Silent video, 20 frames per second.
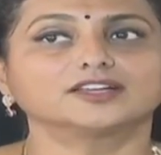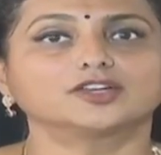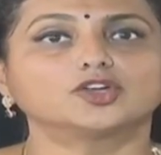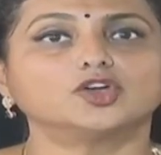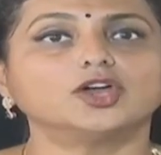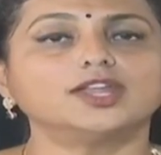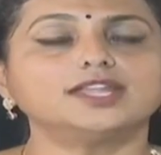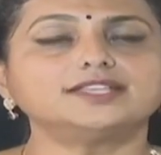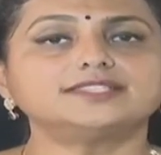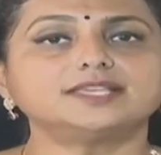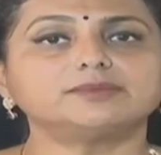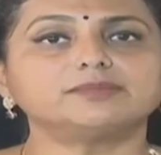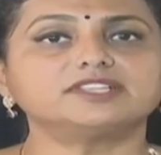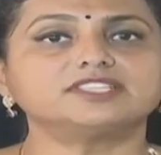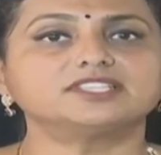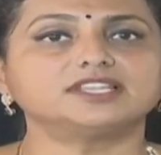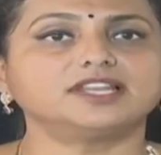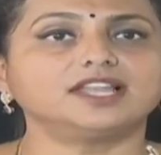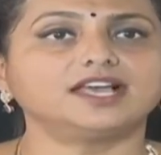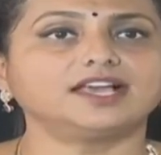కోనసీమ
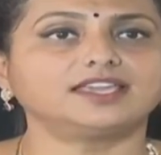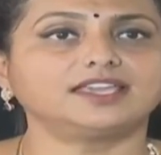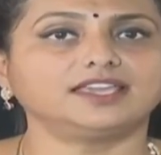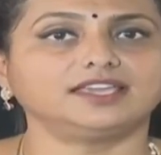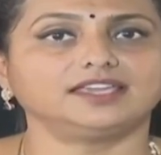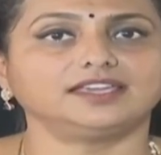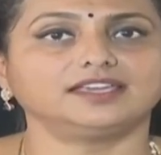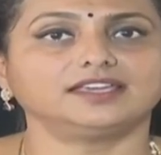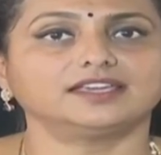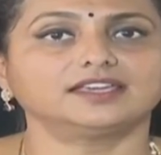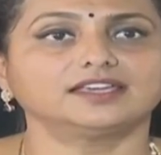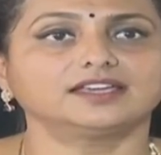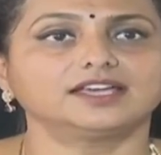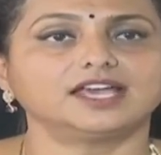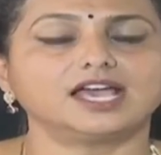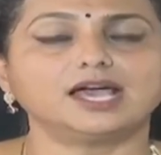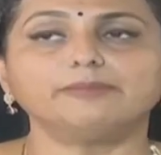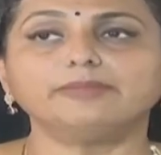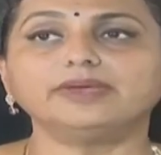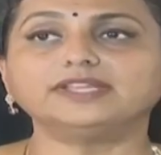జిల్లాకి
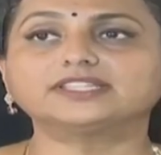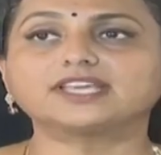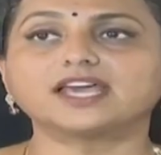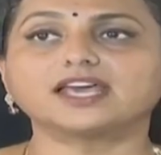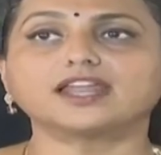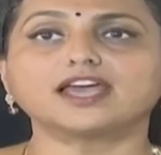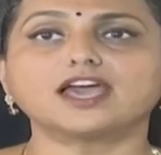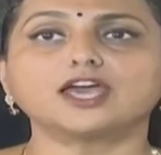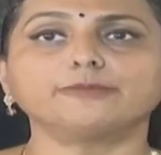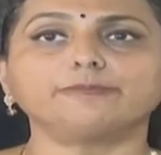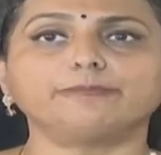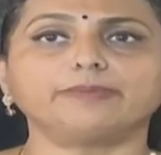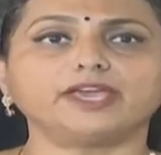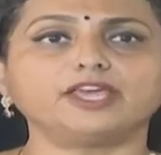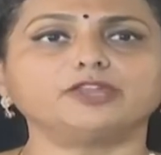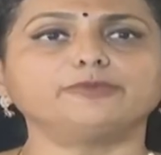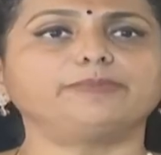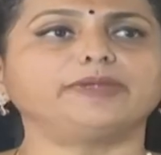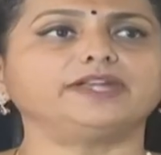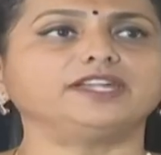అంబేద్కర్ గారి
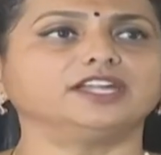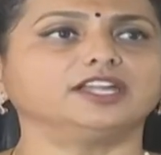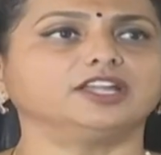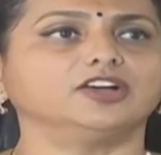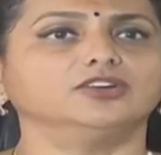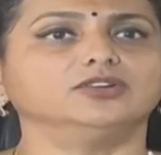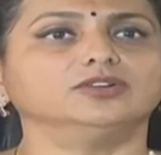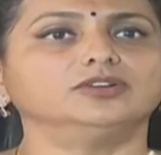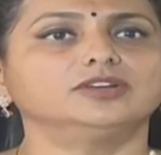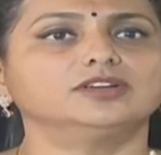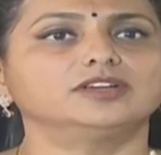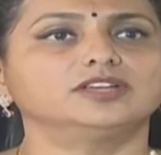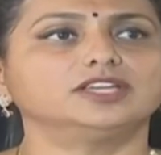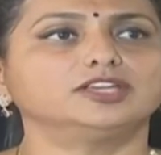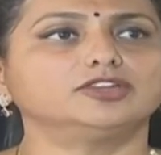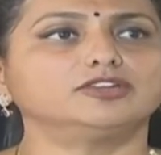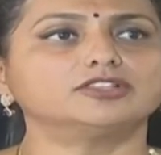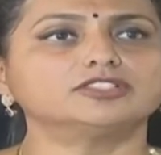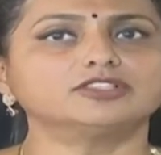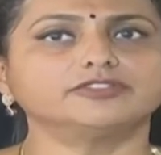పేరు పెట్టడం
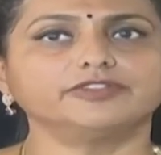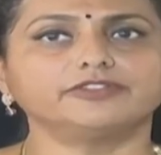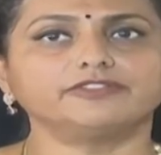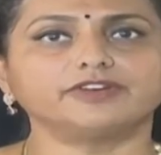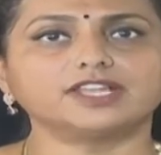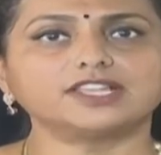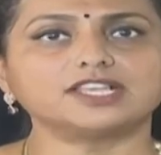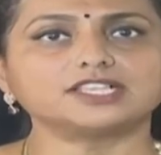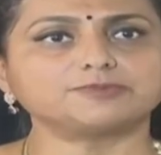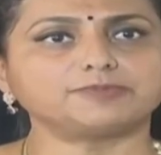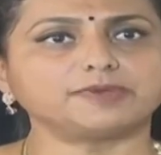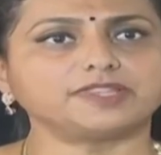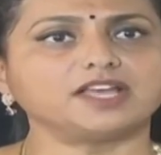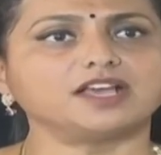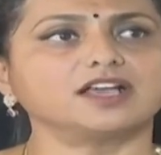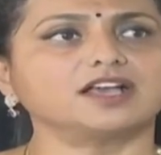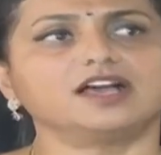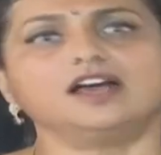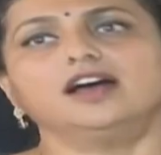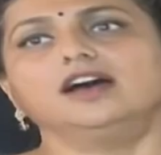ఈరోజు
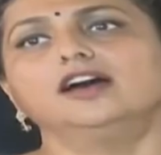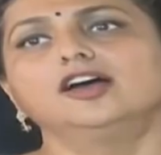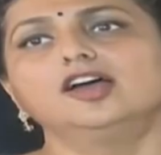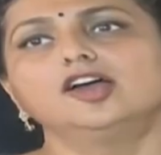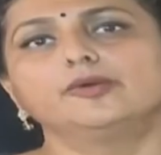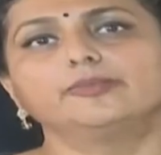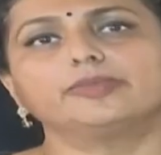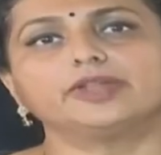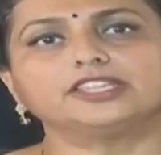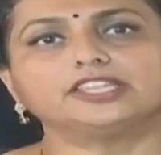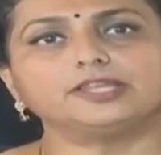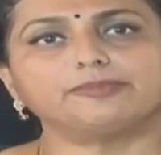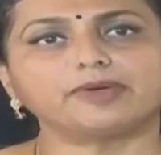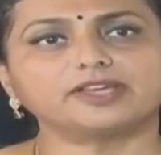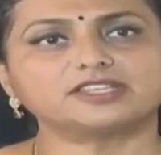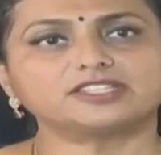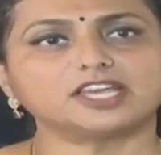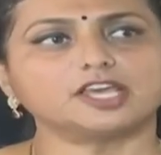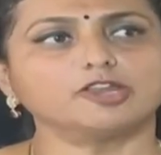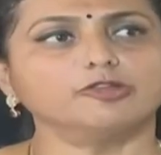వివాదాస్పదంగా
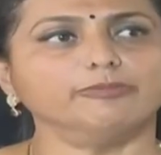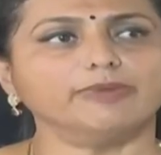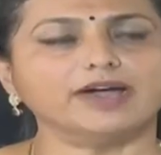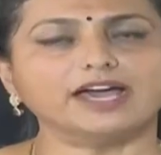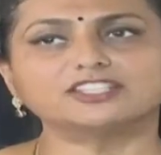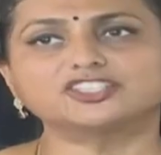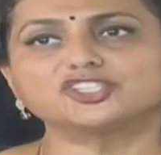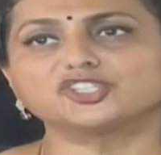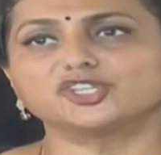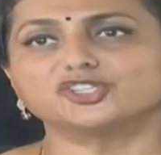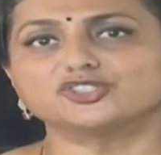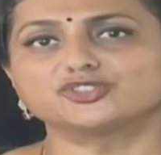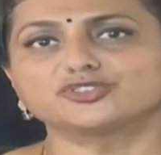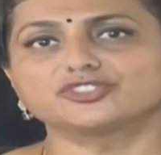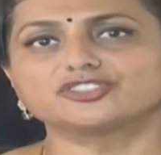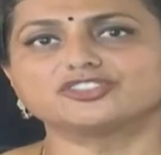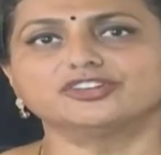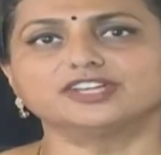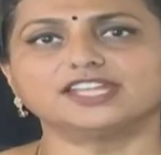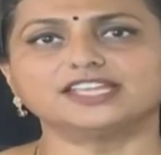ప్రతిపక్షాలు మార్చడం
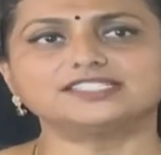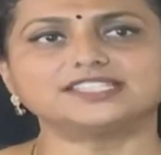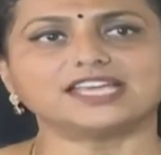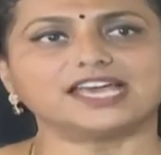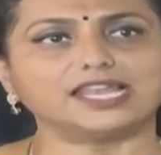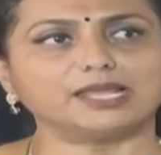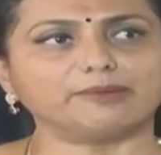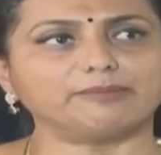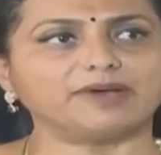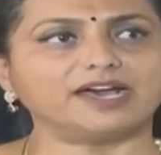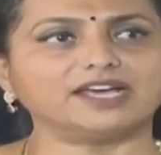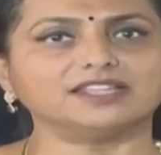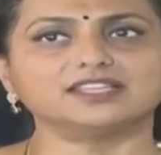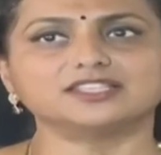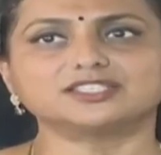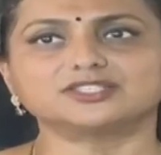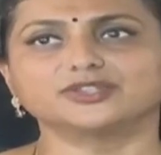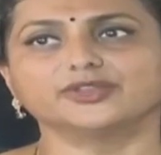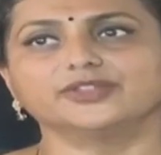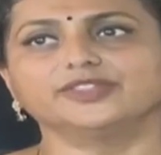చూస్తుంటే చాలా
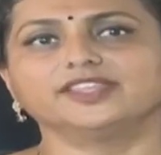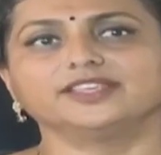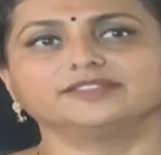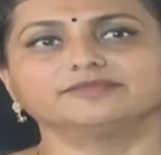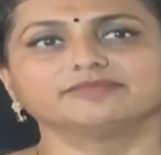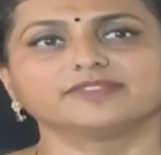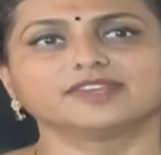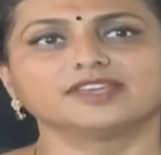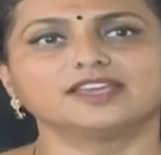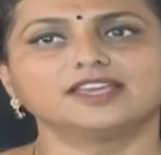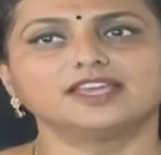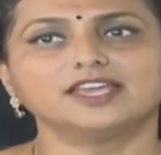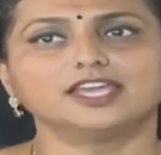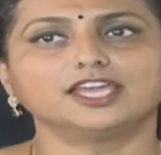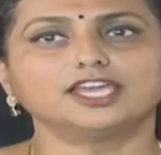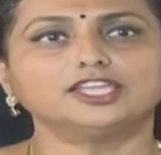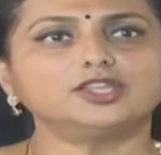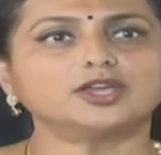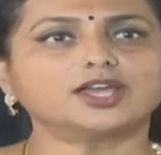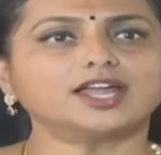బాధేస్తుంది
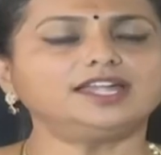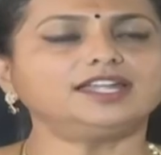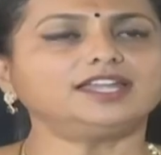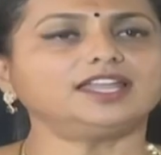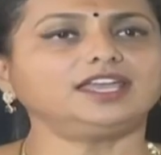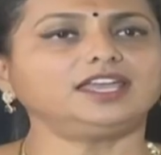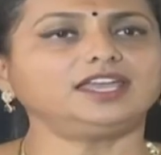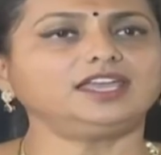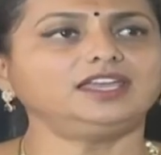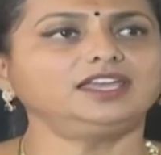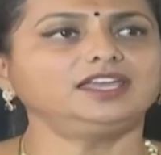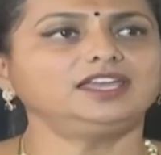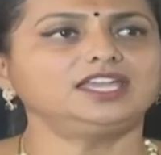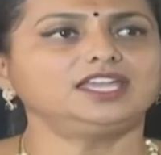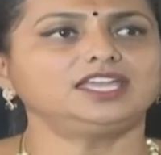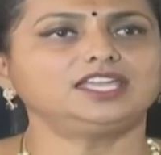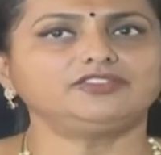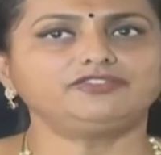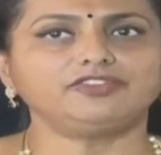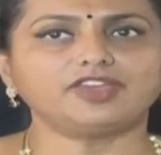ఎందుకంటే
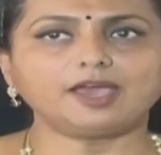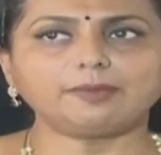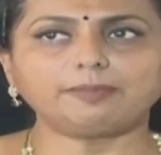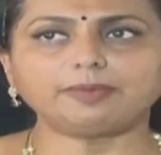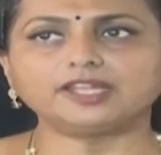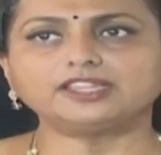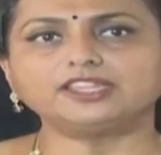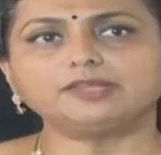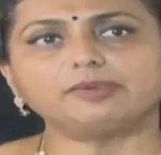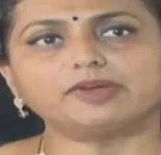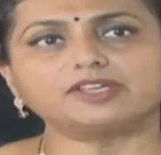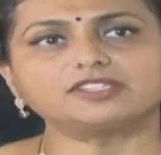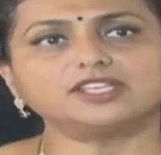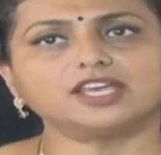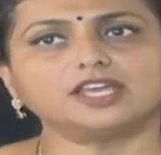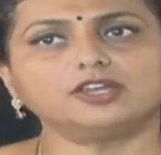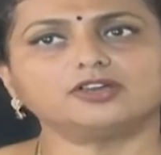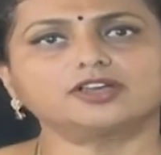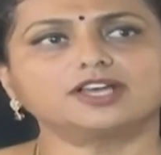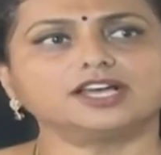ఇవే
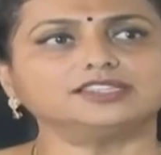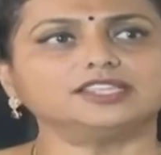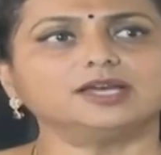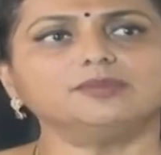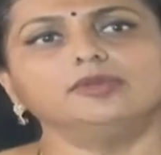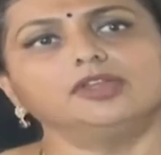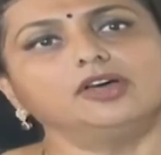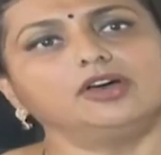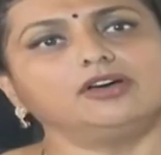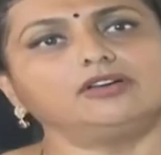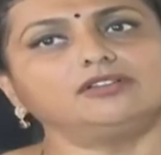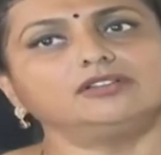ప్రతిపక్షాలు గతంలో